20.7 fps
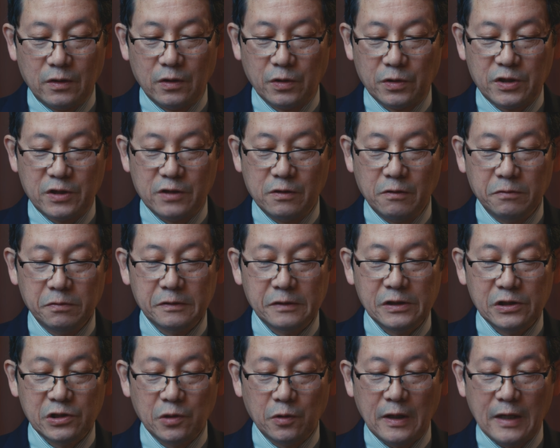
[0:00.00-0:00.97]
4つの
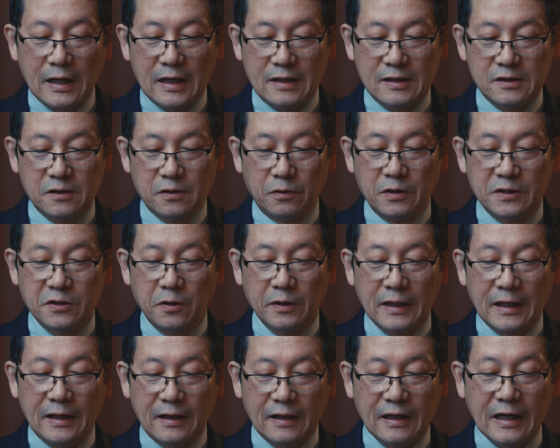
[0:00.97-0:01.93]
福音書はそれ
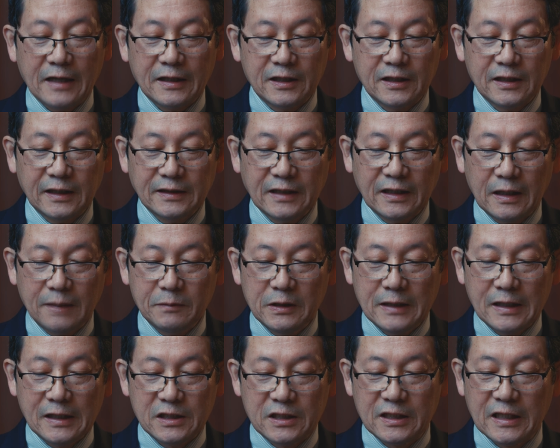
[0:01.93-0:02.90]
ぞれ書き方が
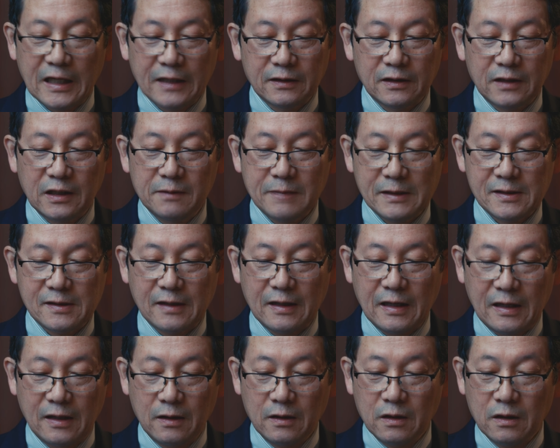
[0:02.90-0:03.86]
皆違っています
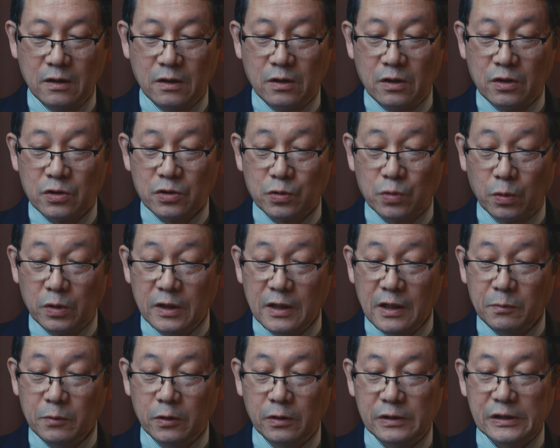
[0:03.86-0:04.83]
が、それ
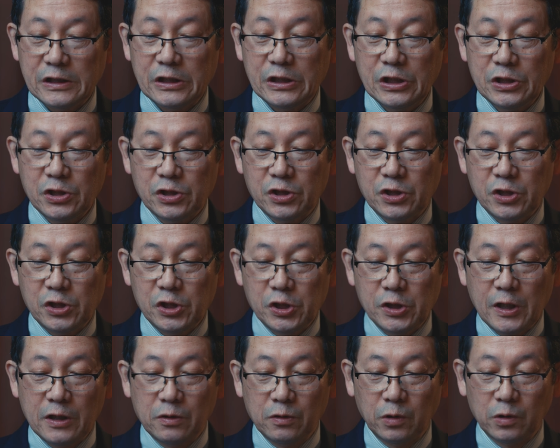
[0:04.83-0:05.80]
でも一致
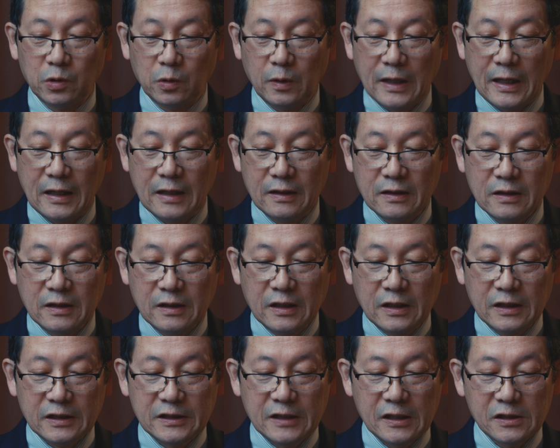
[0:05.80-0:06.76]
していることは
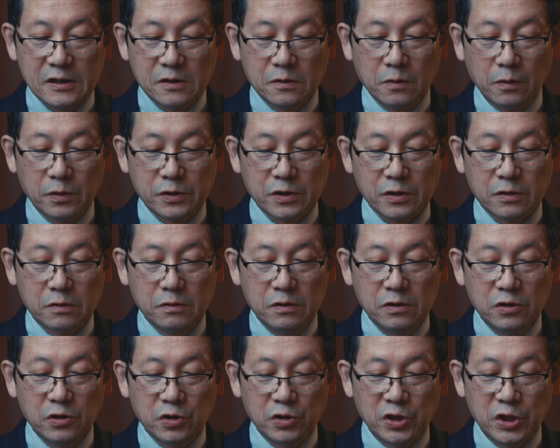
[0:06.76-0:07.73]
イエスを
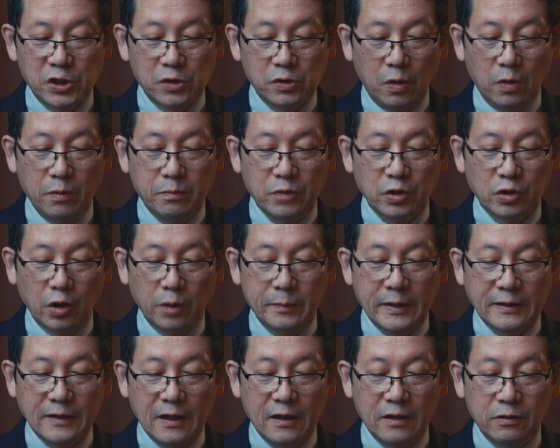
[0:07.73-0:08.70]
救い主と認
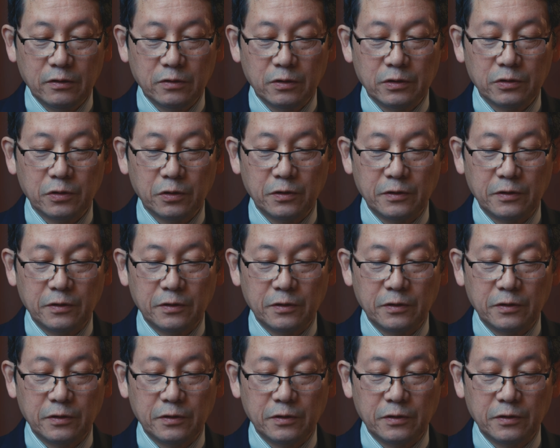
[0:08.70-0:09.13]
めているという